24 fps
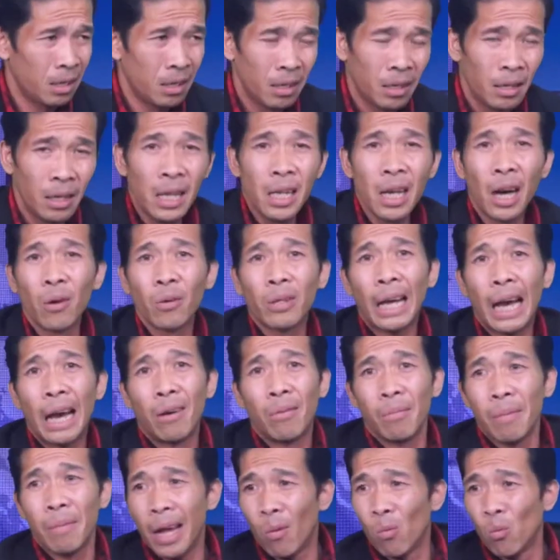đi vô
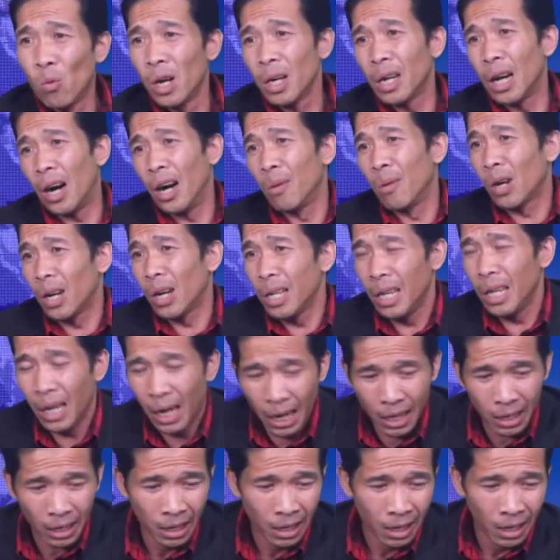sao mấy ông quân đội không có gì
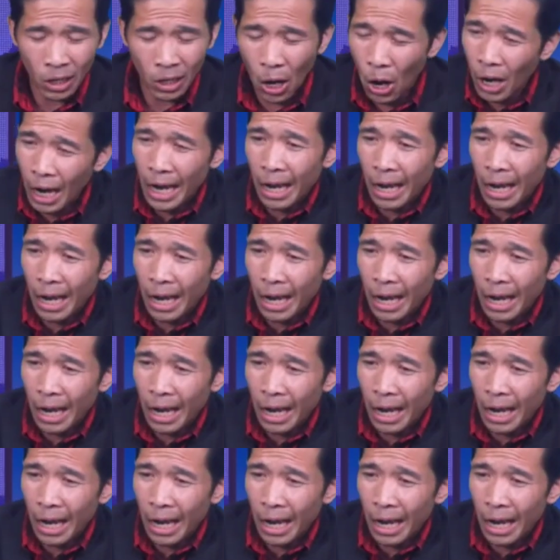hết toàn là